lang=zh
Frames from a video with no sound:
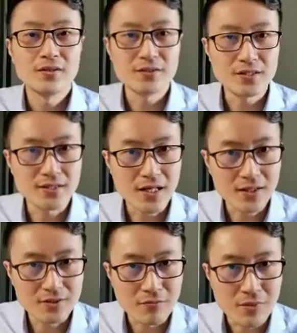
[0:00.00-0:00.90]
第三
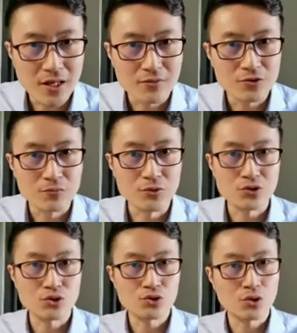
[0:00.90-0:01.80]
个层面就不
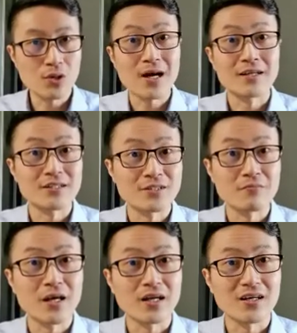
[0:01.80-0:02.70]
是说话人的
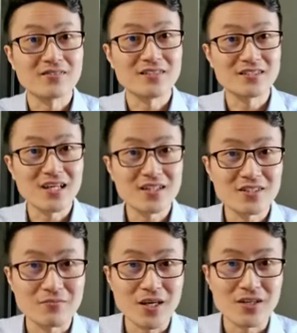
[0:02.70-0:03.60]
层面了，第三个
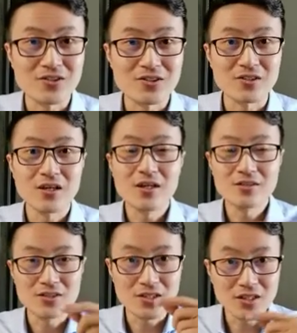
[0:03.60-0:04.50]
层面是
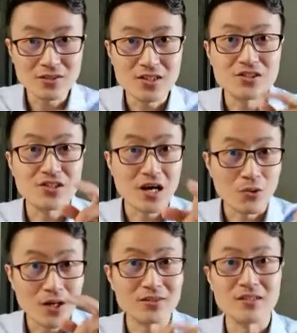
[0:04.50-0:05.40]
听你讲
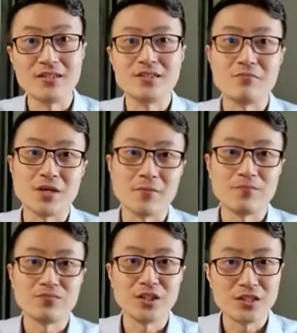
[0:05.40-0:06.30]
话的人的层面，
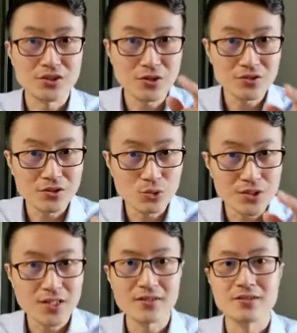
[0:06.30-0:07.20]
你的交际对
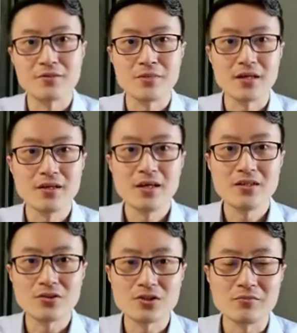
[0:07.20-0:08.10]
象的层面，
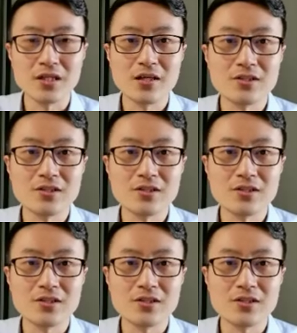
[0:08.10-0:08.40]
叫做什么呢？